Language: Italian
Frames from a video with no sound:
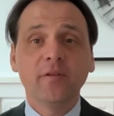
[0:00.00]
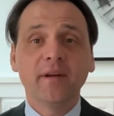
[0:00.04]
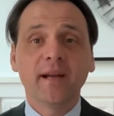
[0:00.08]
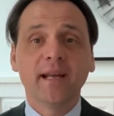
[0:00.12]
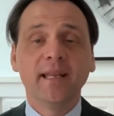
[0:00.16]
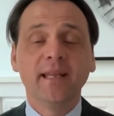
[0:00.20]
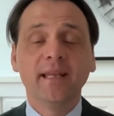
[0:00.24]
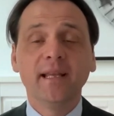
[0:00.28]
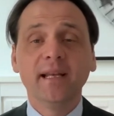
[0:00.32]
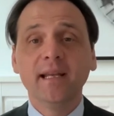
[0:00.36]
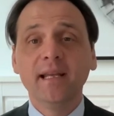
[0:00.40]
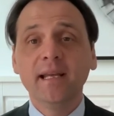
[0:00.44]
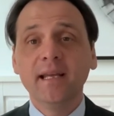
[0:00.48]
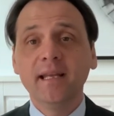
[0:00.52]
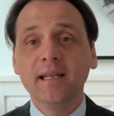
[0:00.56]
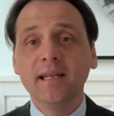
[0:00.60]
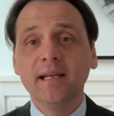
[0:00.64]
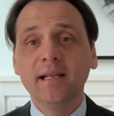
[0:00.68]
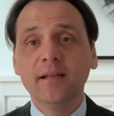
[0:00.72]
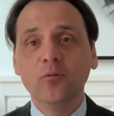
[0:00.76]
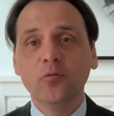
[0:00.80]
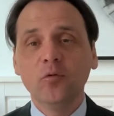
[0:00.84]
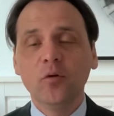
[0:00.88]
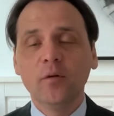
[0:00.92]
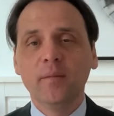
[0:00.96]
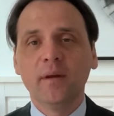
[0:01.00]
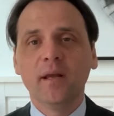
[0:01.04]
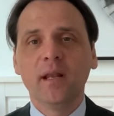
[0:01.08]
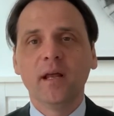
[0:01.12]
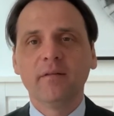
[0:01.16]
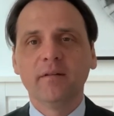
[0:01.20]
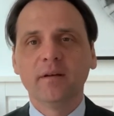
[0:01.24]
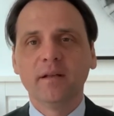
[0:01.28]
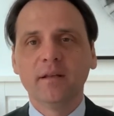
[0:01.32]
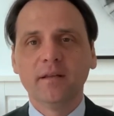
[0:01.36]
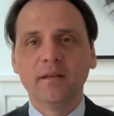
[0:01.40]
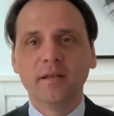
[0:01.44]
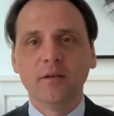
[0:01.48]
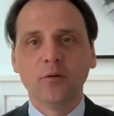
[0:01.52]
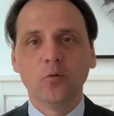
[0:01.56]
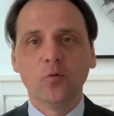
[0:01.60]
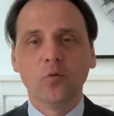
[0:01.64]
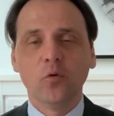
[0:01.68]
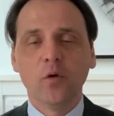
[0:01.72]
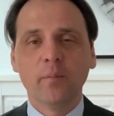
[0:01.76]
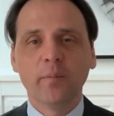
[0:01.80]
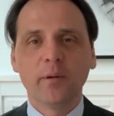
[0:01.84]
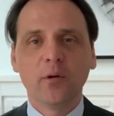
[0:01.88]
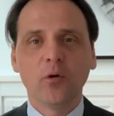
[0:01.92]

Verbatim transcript: friendly nel 2022,